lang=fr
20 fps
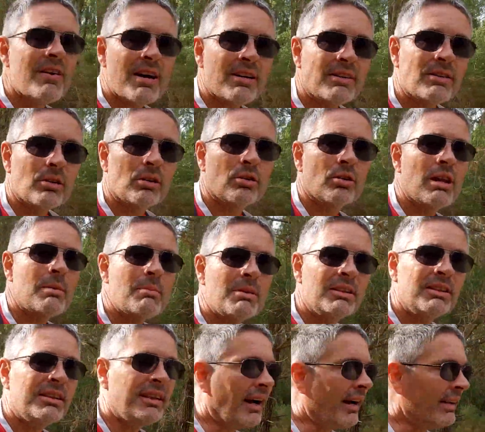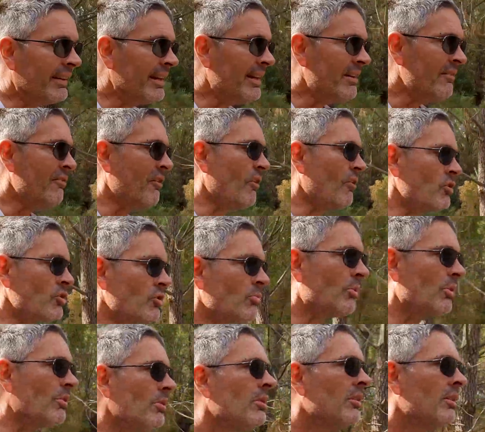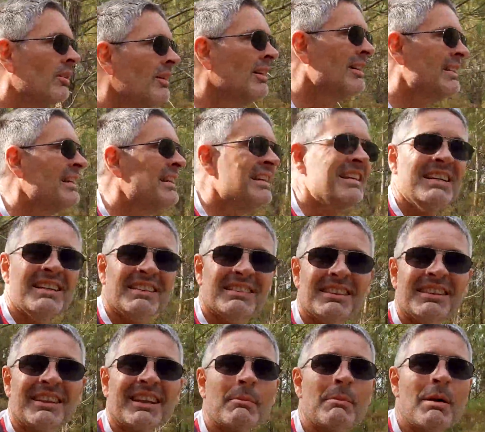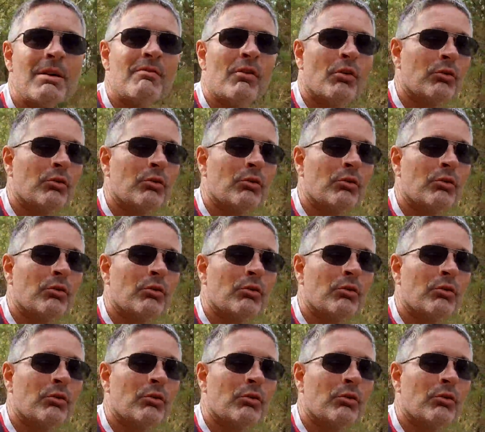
vagues que la Méditerranée, franchement, c'est très mal